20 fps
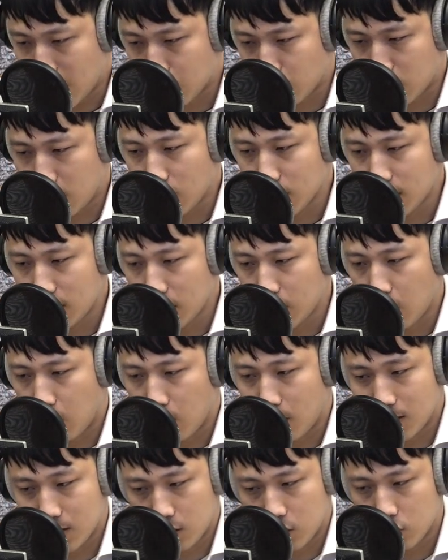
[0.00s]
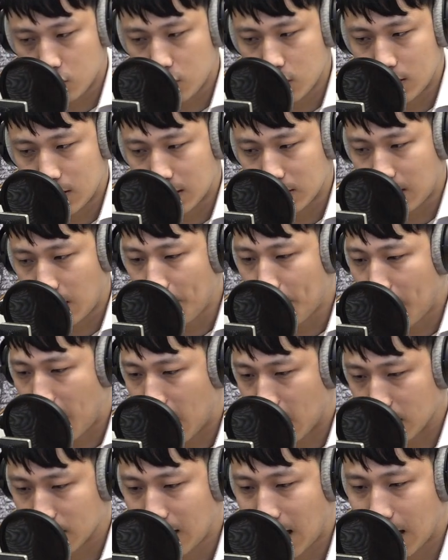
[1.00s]
下水道系统啊，其实是相当
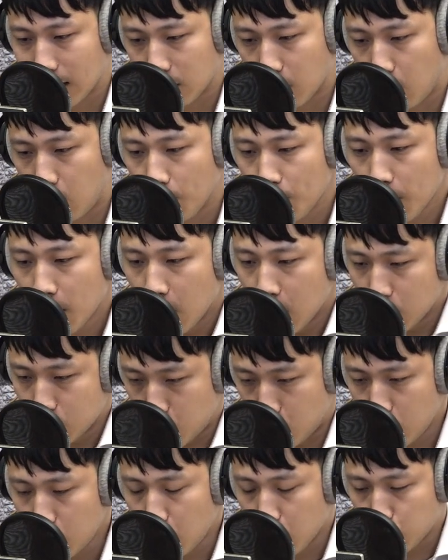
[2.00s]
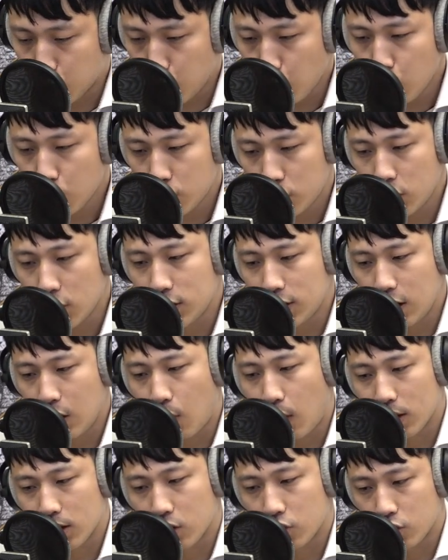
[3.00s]
庞大的哦。从有都市
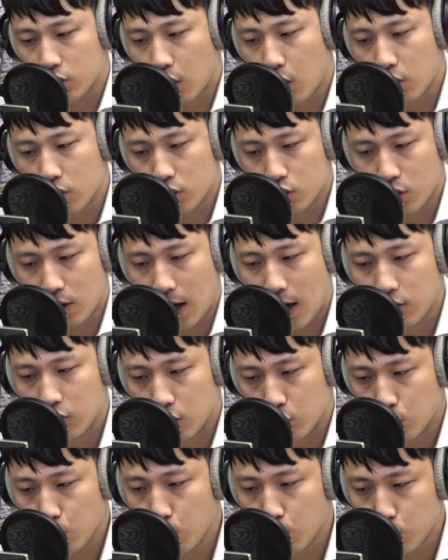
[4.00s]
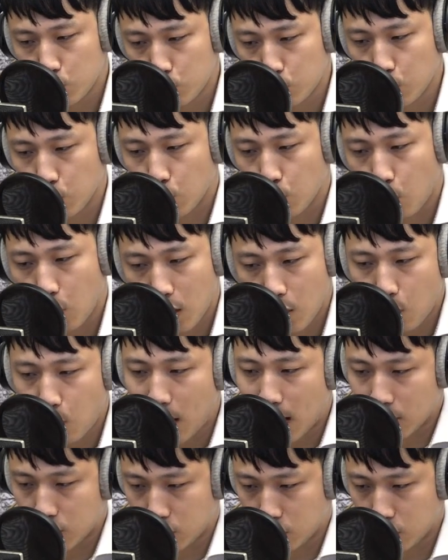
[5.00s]
计划的时候呢，就开始陆续规
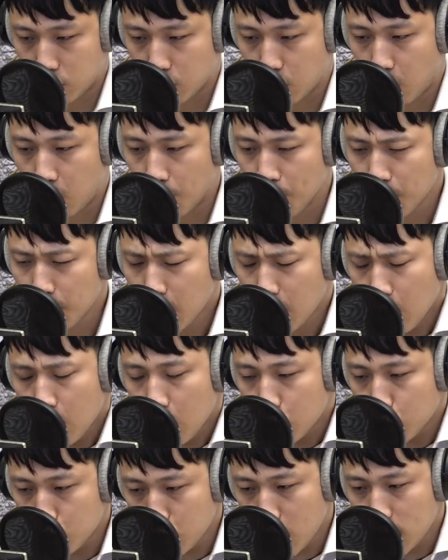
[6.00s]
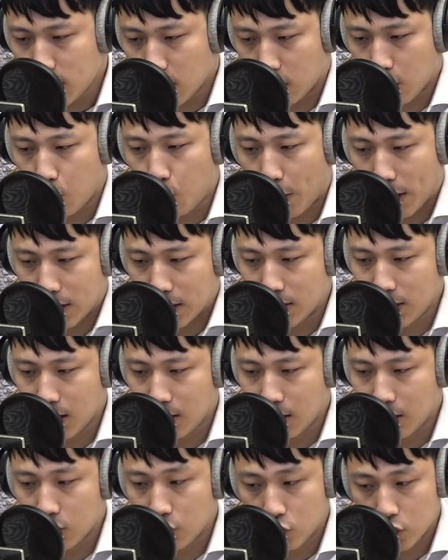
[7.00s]
划施工。最小的管
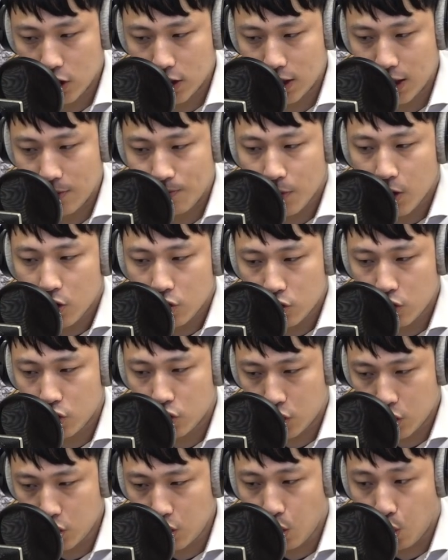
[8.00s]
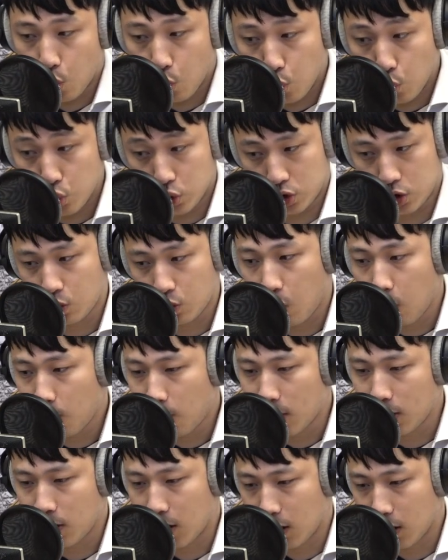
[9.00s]
线呢，直径是只有五公
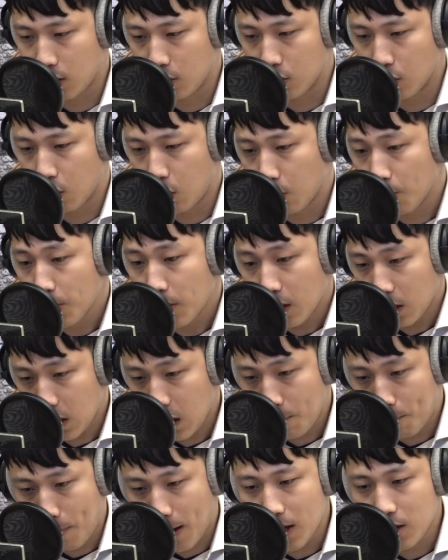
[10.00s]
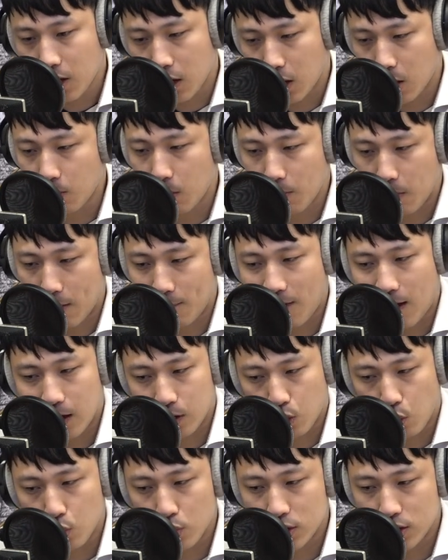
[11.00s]
分而已哦，一般人根本没办
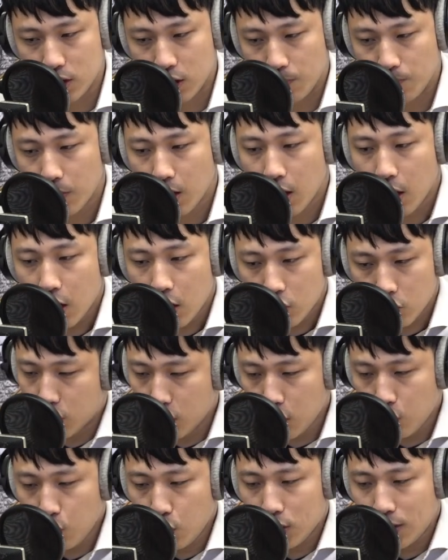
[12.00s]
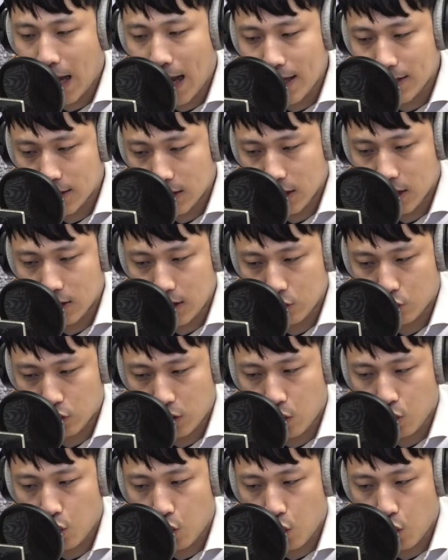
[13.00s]
法通行。至于大型的下水道